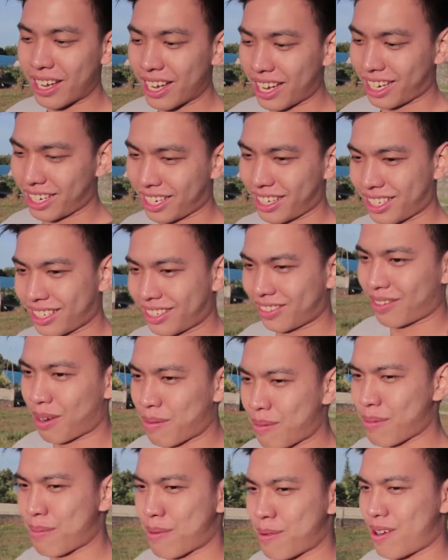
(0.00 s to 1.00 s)
Ang
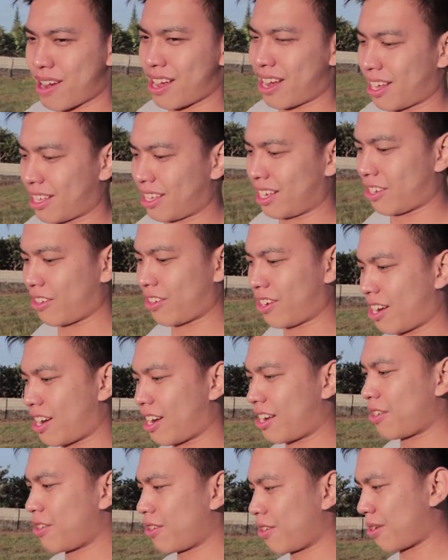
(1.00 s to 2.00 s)
mabubuhay ka dito
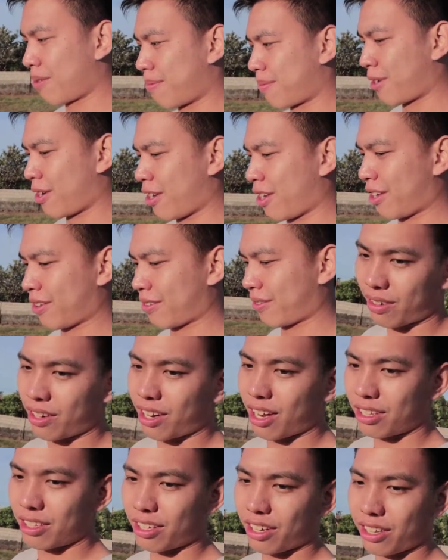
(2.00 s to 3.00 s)
ng ano, no boy?
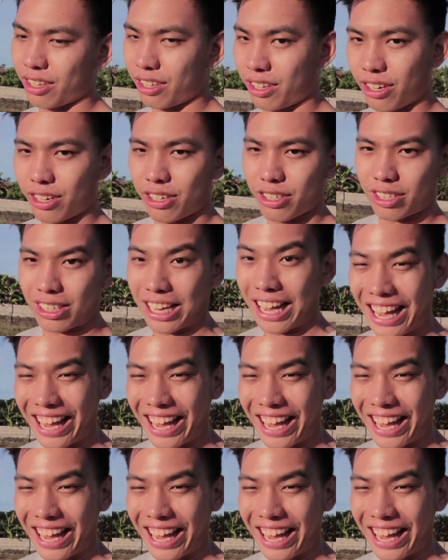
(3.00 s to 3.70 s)
100 years.